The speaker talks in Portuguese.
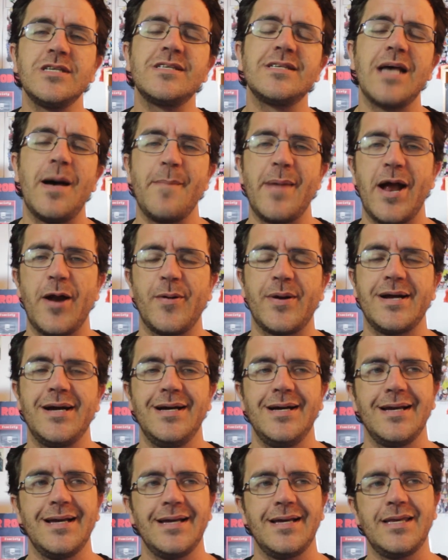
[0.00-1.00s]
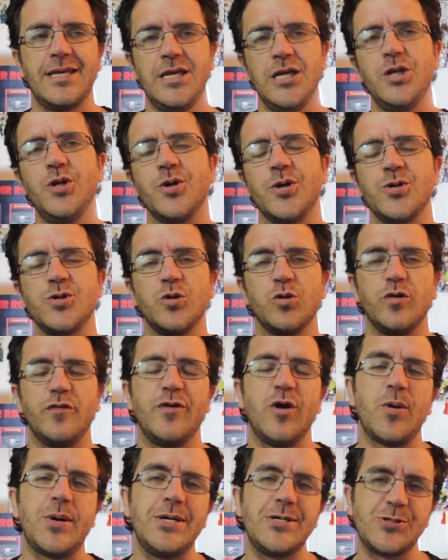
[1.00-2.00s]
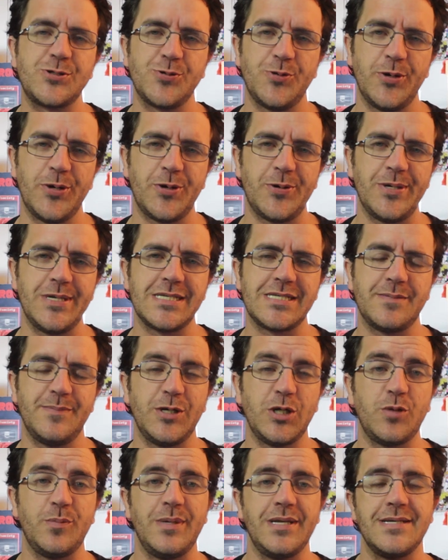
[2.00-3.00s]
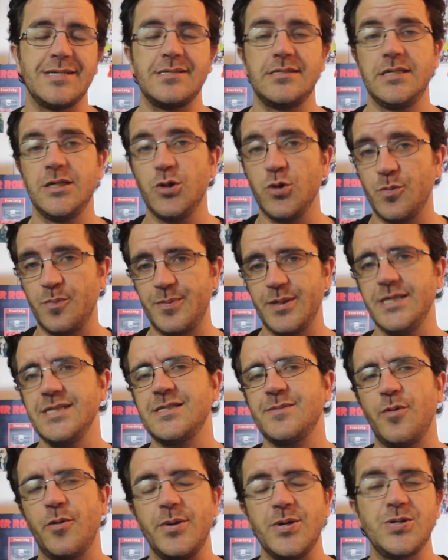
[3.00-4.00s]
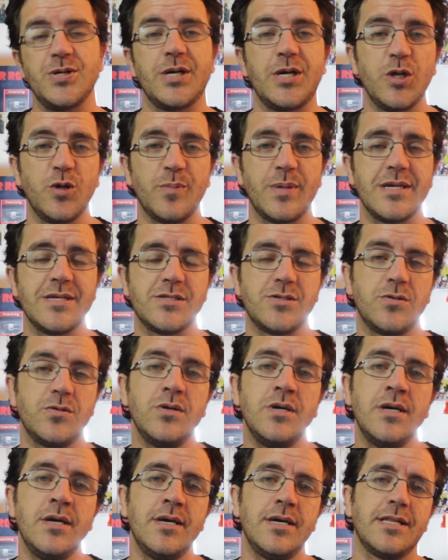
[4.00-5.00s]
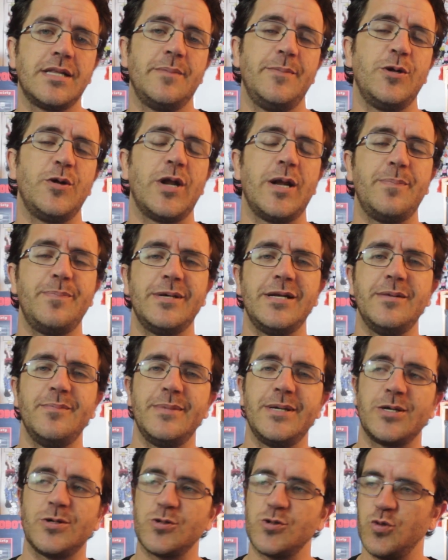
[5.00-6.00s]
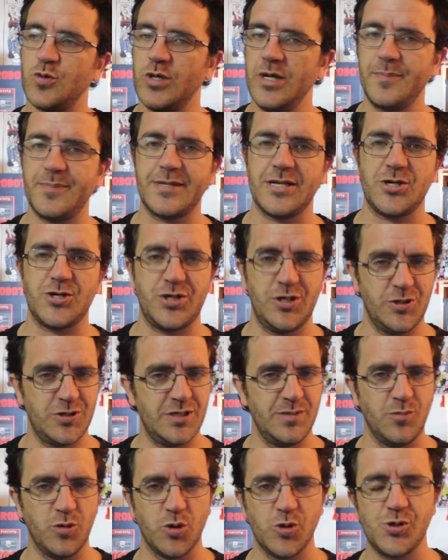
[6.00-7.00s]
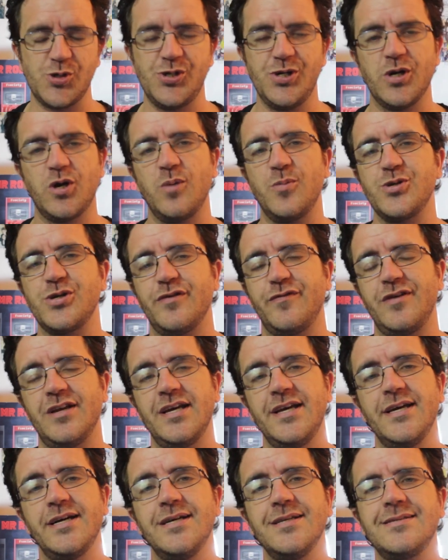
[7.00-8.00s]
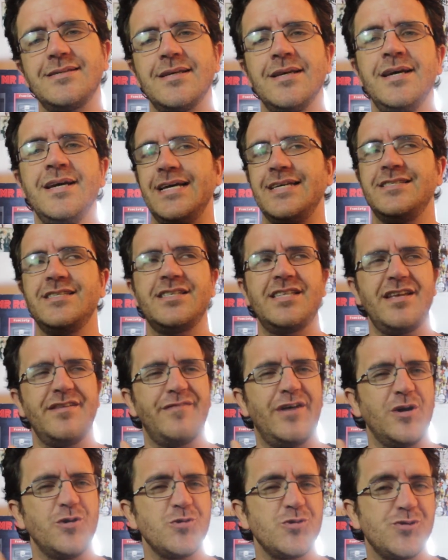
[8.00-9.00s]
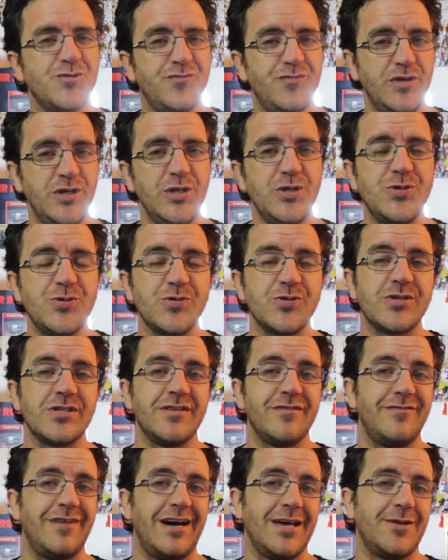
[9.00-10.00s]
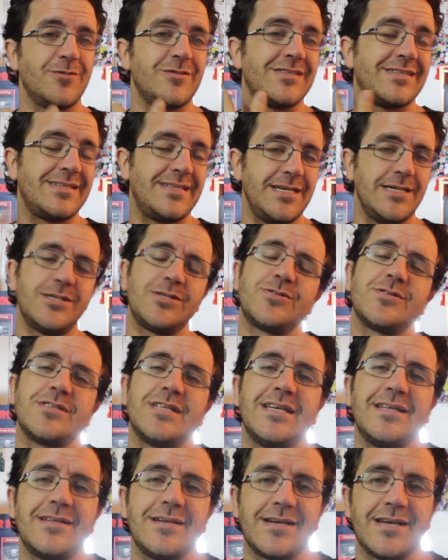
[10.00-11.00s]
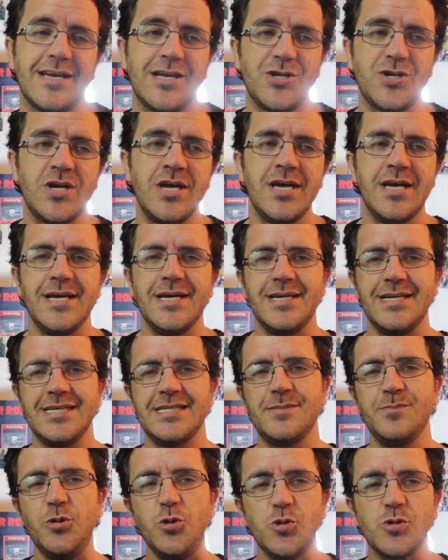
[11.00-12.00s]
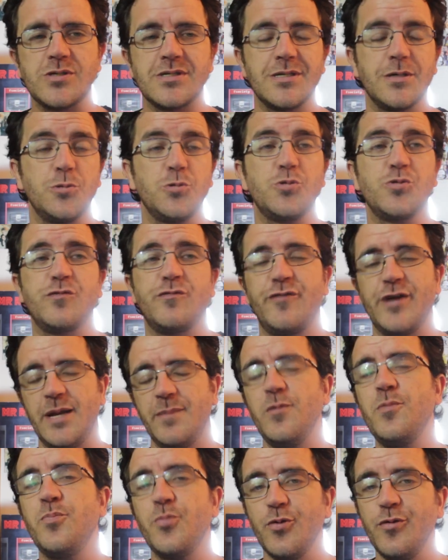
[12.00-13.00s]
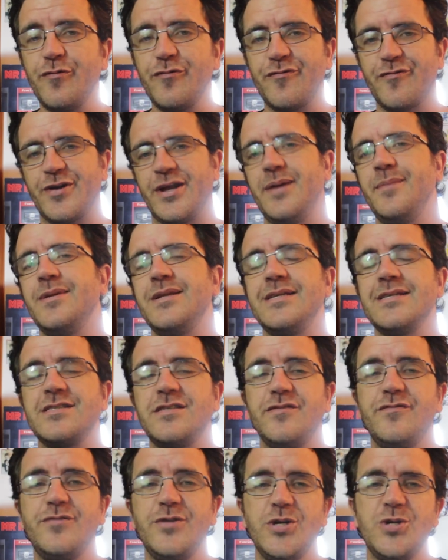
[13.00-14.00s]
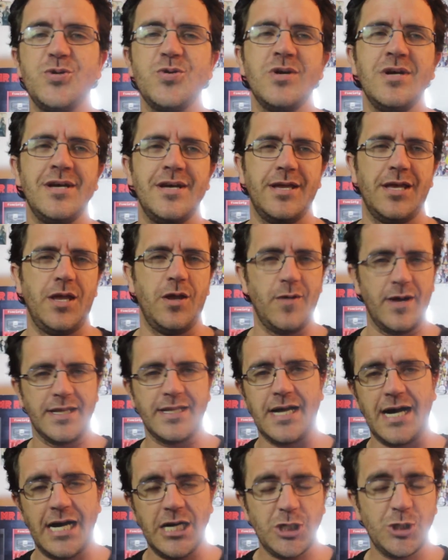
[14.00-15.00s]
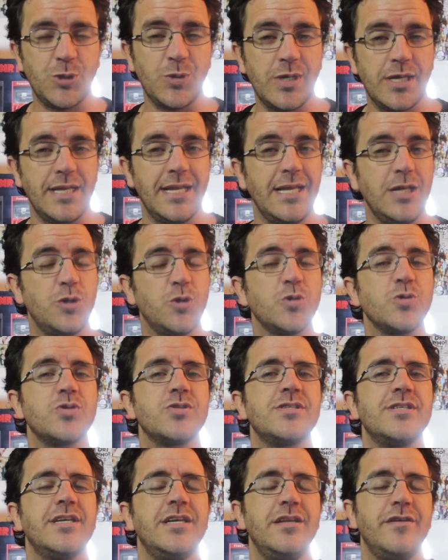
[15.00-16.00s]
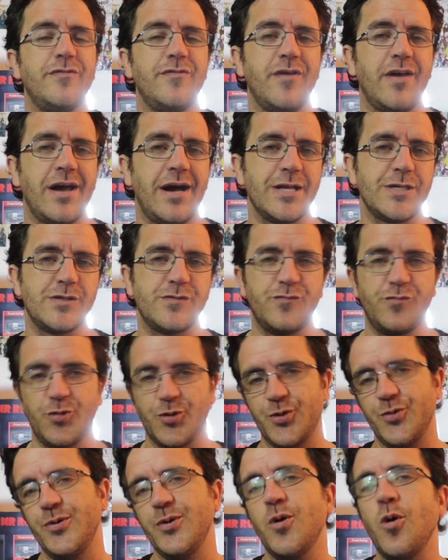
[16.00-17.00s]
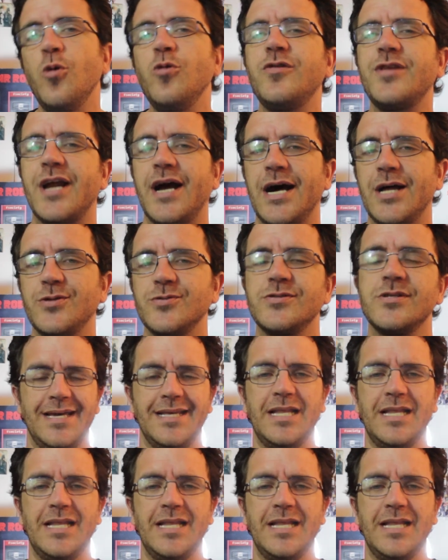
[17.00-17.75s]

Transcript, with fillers: This is America que Donald Glover alcançou o reconhecimento merecido, principalmente aqui no Brasil. Também não era para menos, o clipe tá cheio de simbologia, como eu já falei antes. Existem vários vídeos e vários textos na internet esmiuçando frame por frame desse vídeo eu ainda acho que nem todos os significados foram encontrados.